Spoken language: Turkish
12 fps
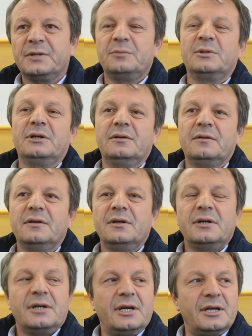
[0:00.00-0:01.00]
Ama
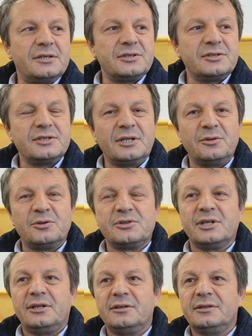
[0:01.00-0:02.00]
Erzincan
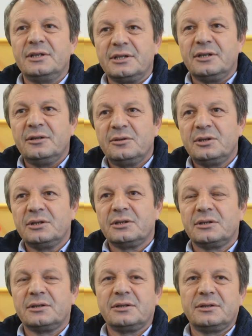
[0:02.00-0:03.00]
özelinde de e,
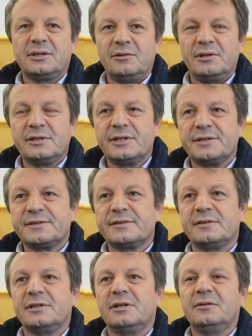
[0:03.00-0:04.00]
devlet
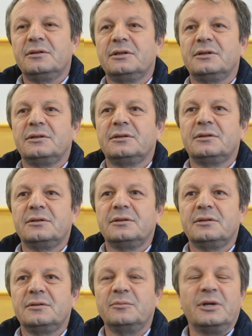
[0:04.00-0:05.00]
açısından, e,
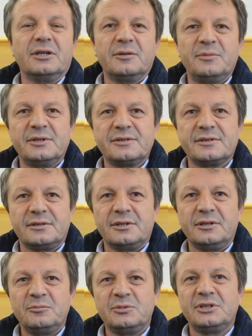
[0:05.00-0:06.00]
mahkeme
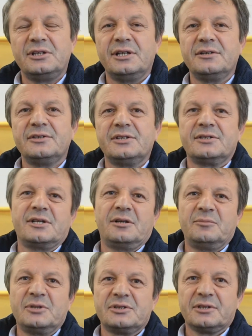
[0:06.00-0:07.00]
açısından birilerinin ceza
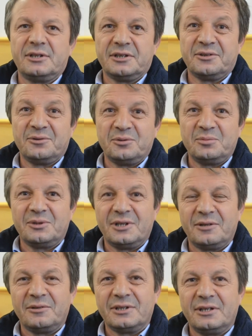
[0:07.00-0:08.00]
alması gerekiyordu bu
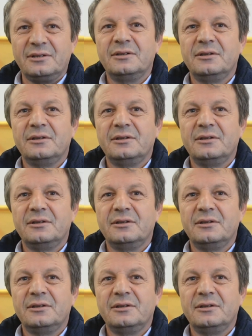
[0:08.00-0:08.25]
davadan.